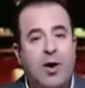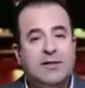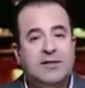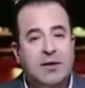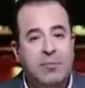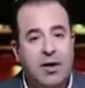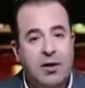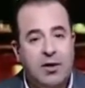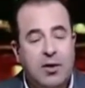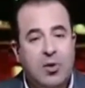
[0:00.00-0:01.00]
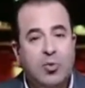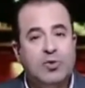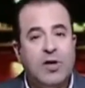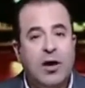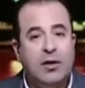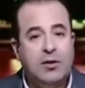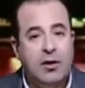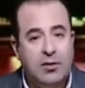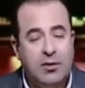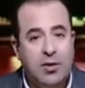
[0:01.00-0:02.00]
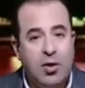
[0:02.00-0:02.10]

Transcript: وعذبها وسقطها